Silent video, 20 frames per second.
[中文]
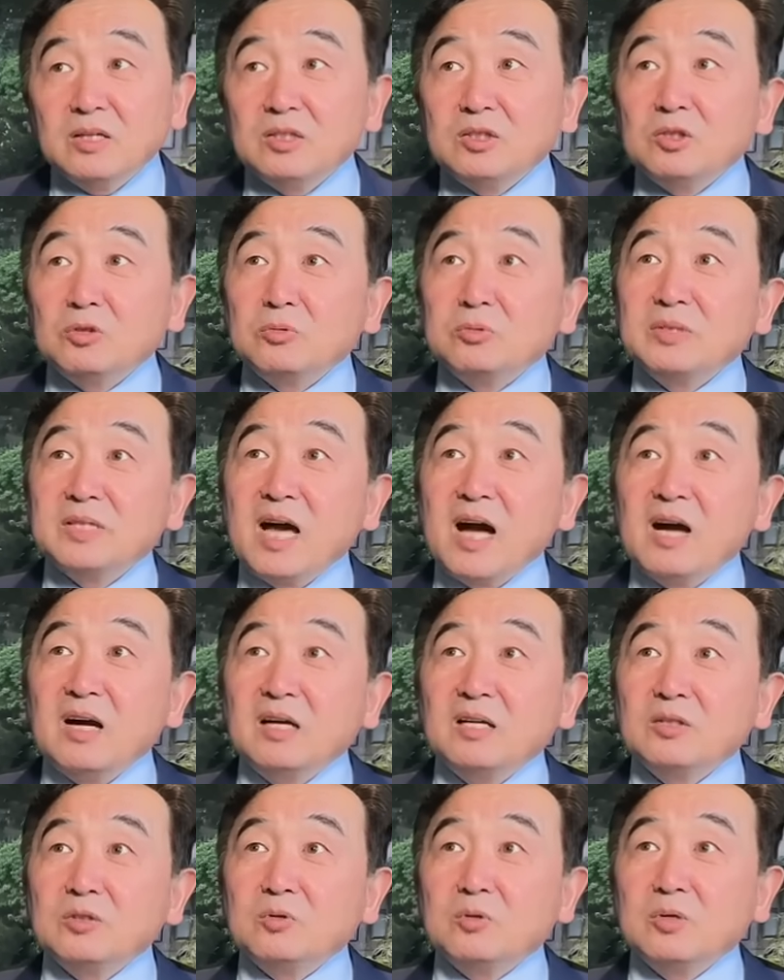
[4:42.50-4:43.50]
就像
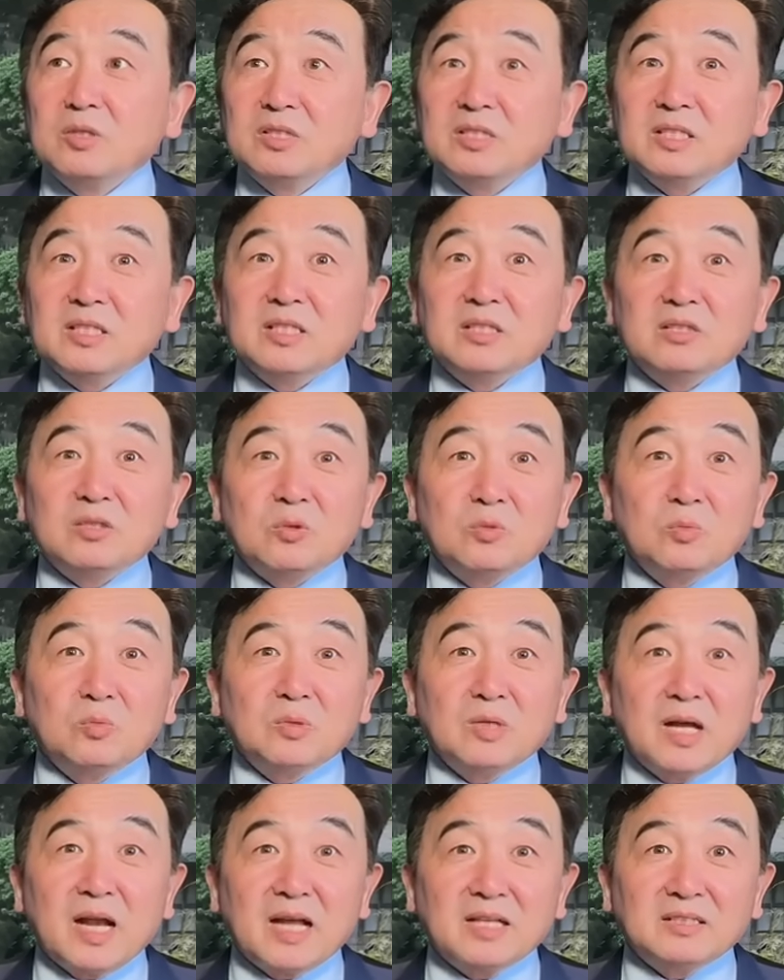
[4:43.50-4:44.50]
说接受乌
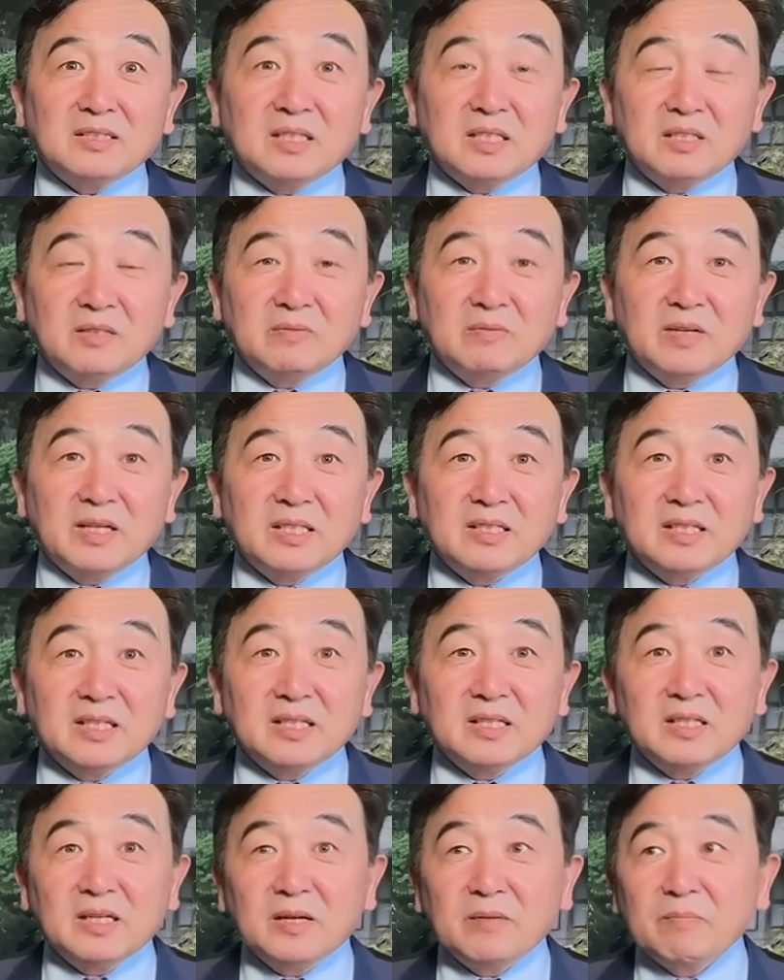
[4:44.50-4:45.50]
克兰成为这
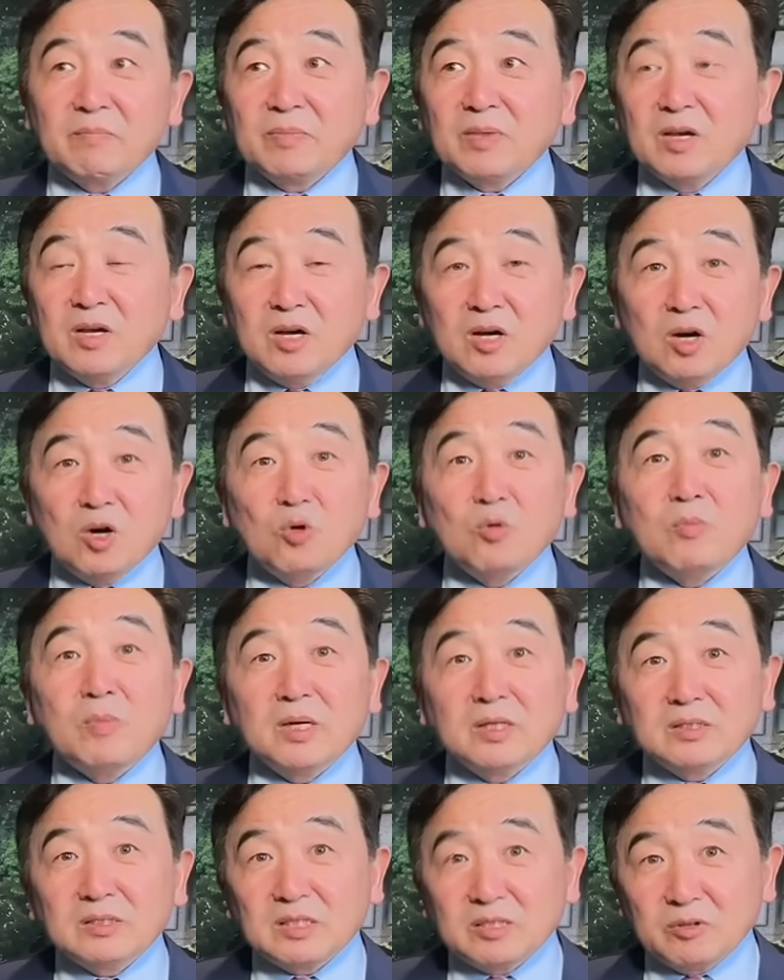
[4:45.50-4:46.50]
个欧
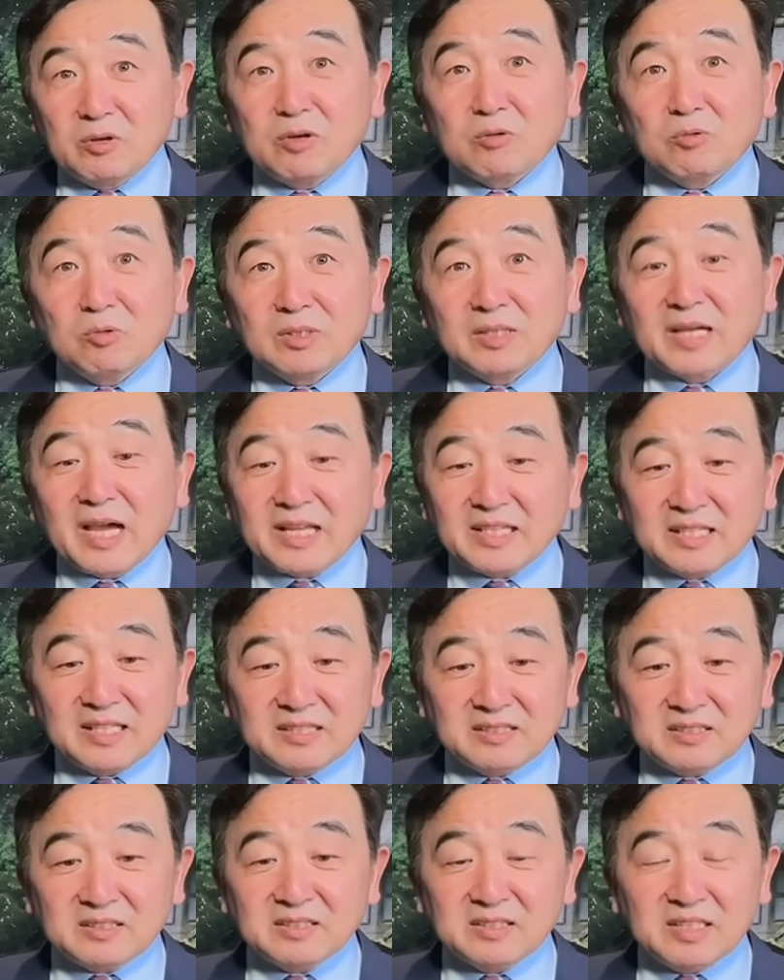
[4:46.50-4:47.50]
盟成员国的概
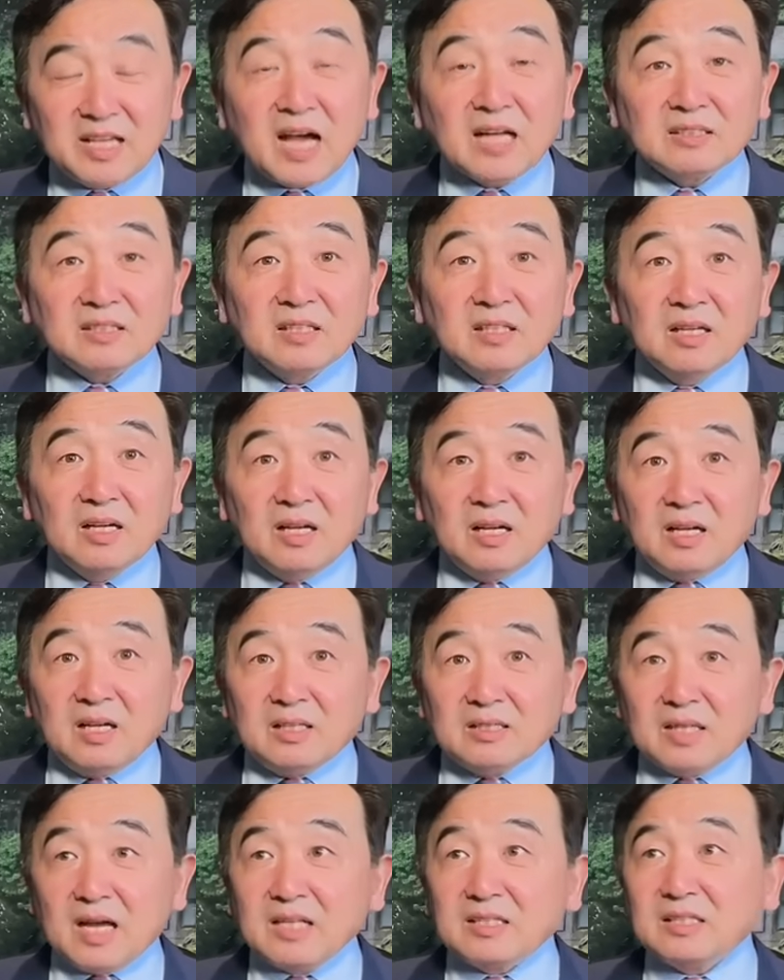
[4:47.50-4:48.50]
念是一样，
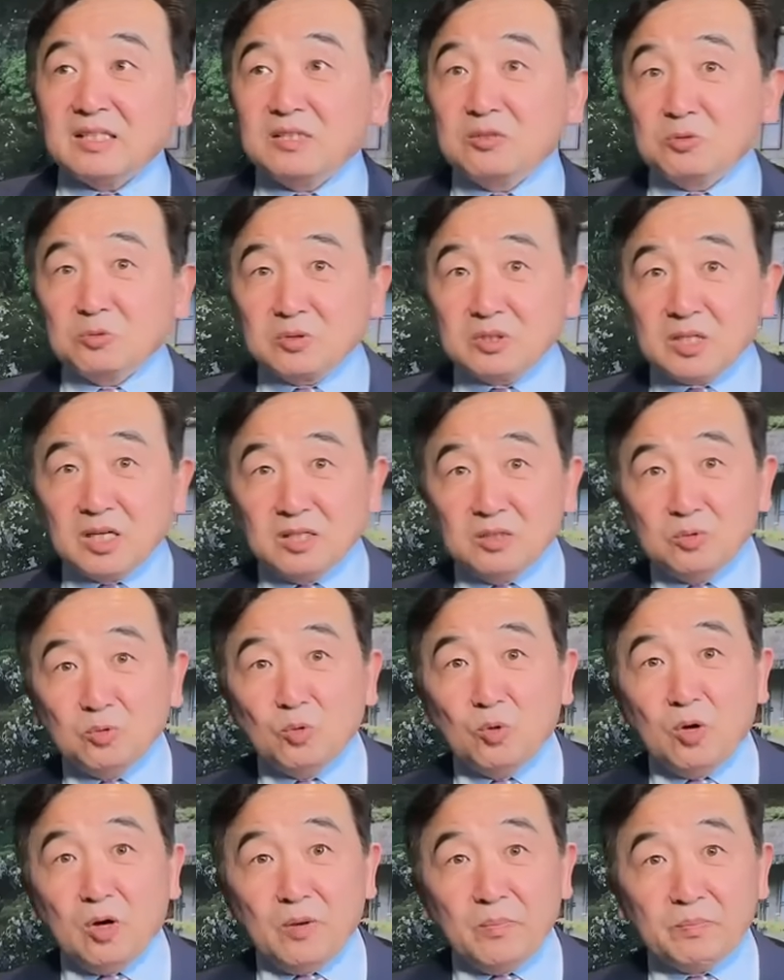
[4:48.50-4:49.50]
它是一种承
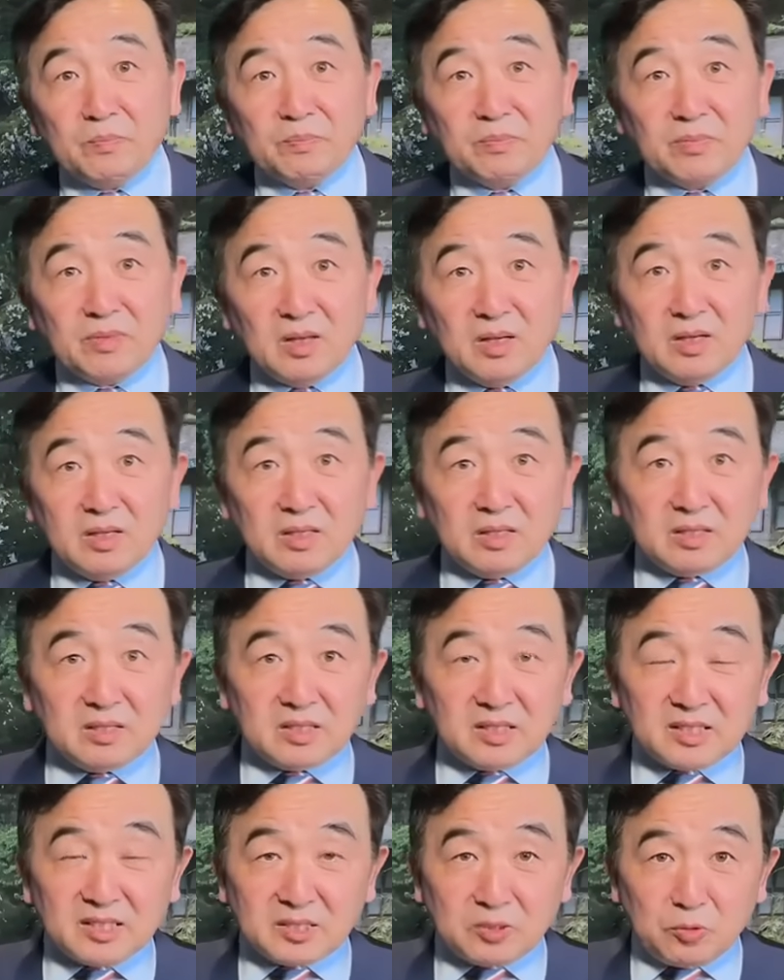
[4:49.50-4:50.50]
诺，
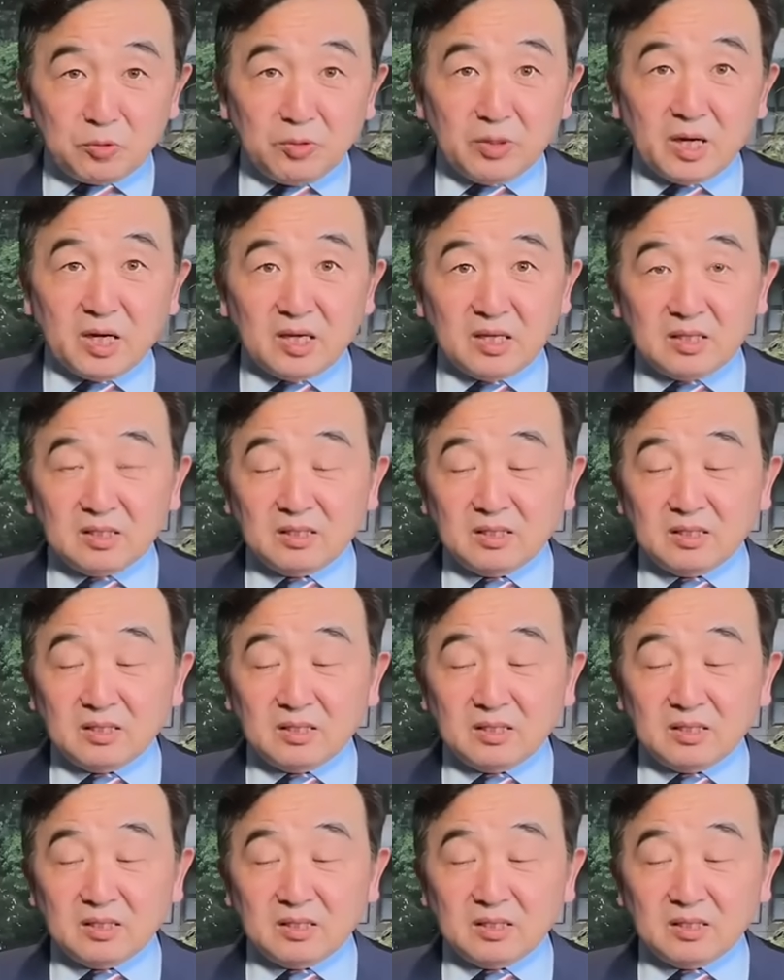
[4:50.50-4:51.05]
是一个鱼饵，